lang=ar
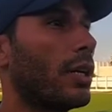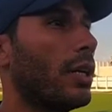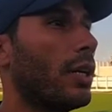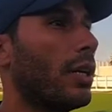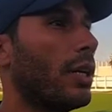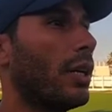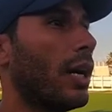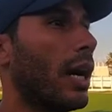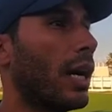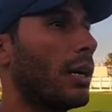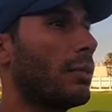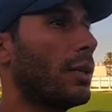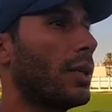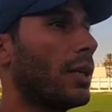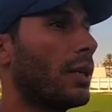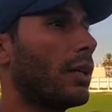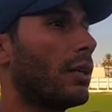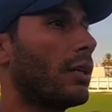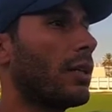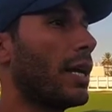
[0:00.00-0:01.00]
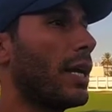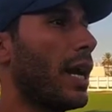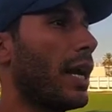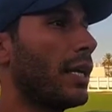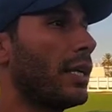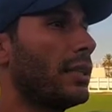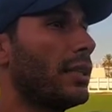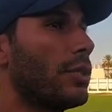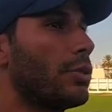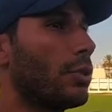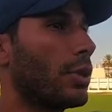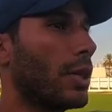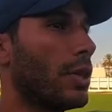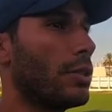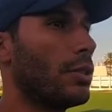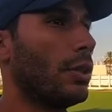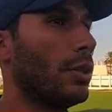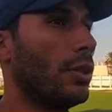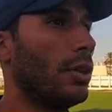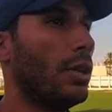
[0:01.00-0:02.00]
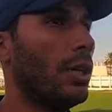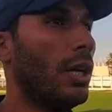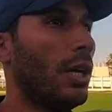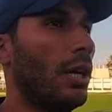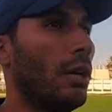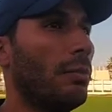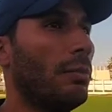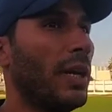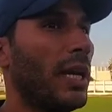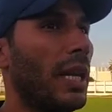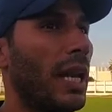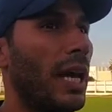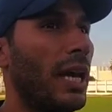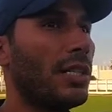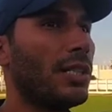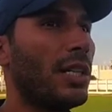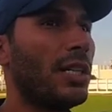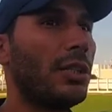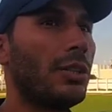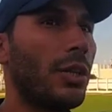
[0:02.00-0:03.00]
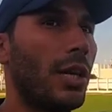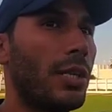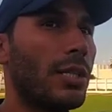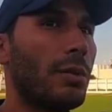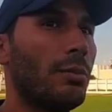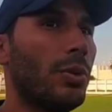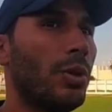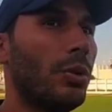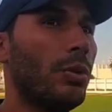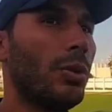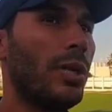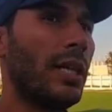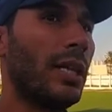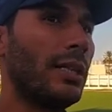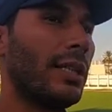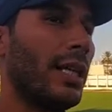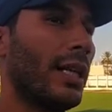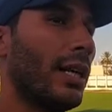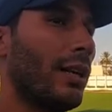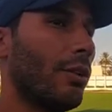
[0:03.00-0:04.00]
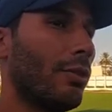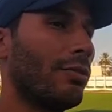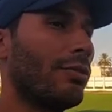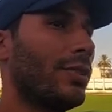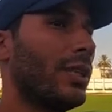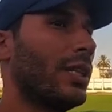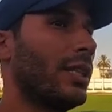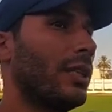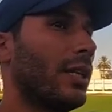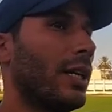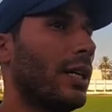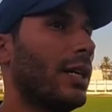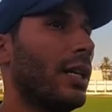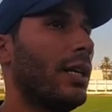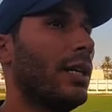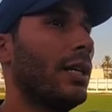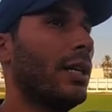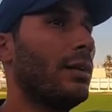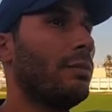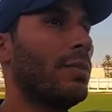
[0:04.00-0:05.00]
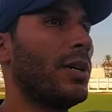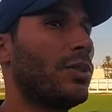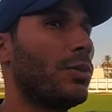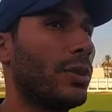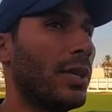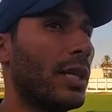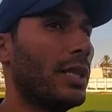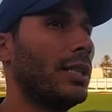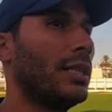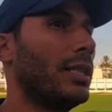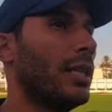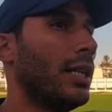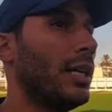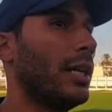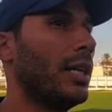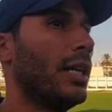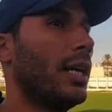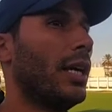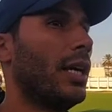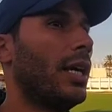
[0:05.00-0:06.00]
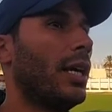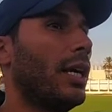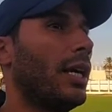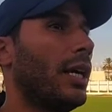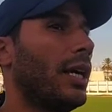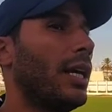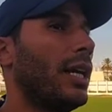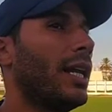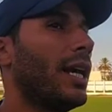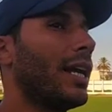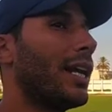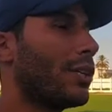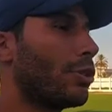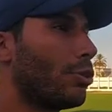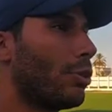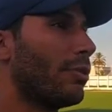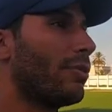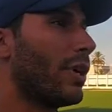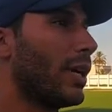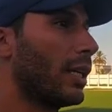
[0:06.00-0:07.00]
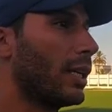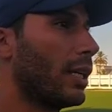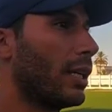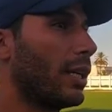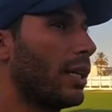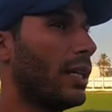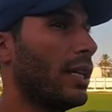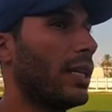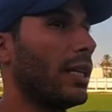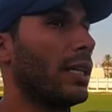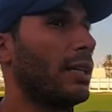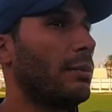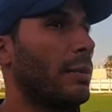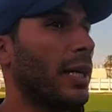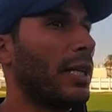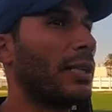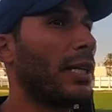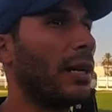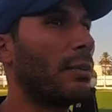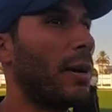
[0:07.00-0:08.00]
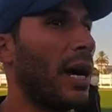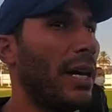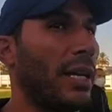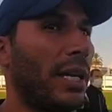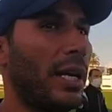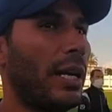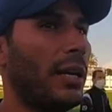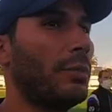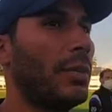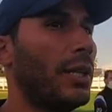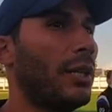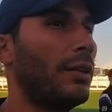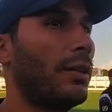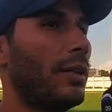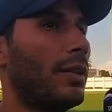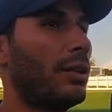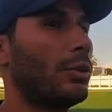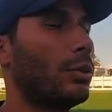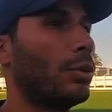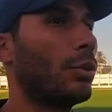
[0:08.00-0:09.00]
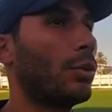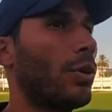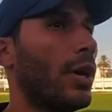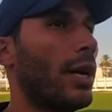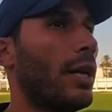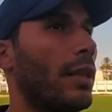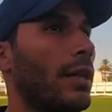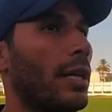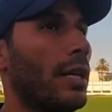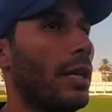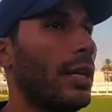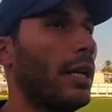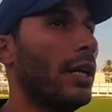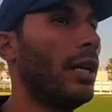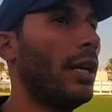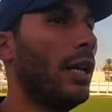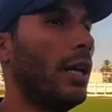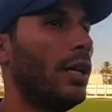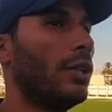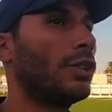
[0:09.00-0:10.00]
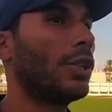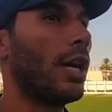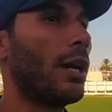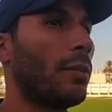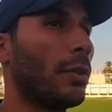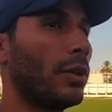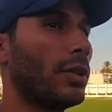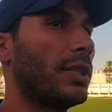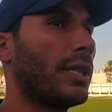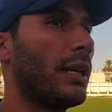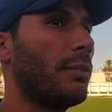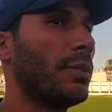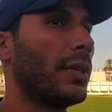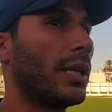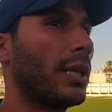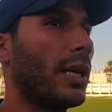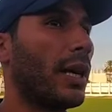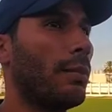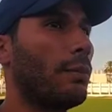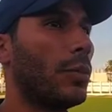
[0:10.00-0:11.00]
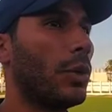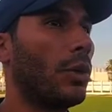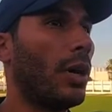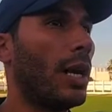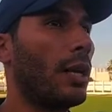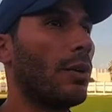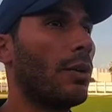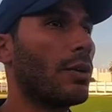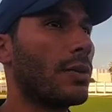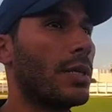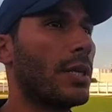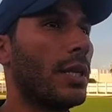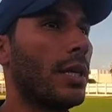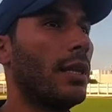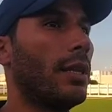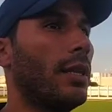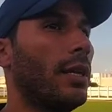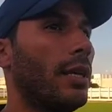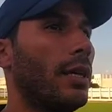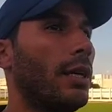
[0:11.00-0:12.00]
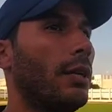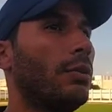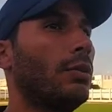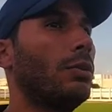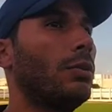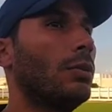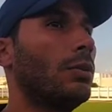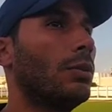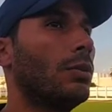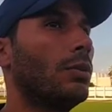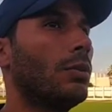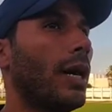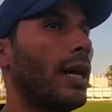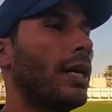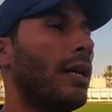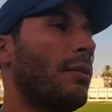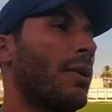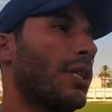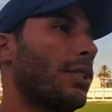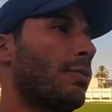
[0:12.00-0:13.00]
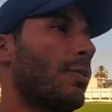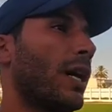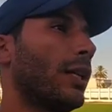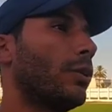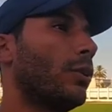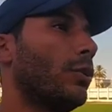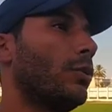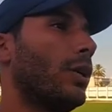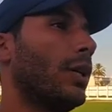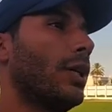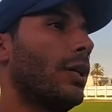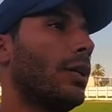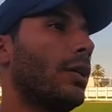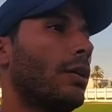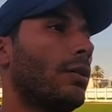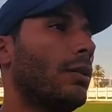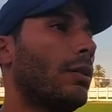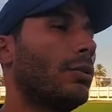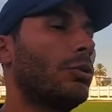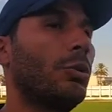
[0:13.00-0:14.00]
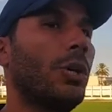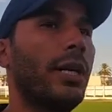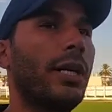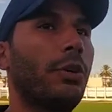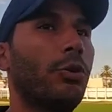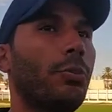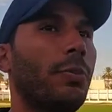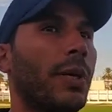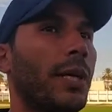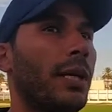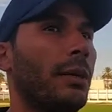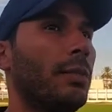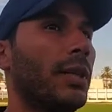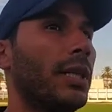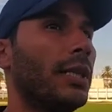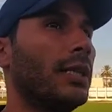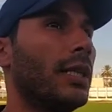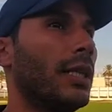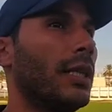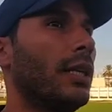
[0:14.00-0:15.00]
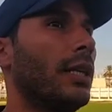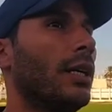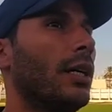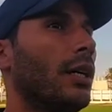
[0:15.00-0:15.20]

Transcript: آه، اكبر ضيعنا دي زوكازيون مي الحاجه اللي تحسب للولاد هي لونفي هي البيرسوناليتي هي لاراج دو فانكر اللي معناتها ربحناها من التورنوا هذا ان شاء الله بخوت ربي نكملوا على اللونسي هذايا وعندنا ماتش بعد غدوه اون دوا ريكوبيري بالكدا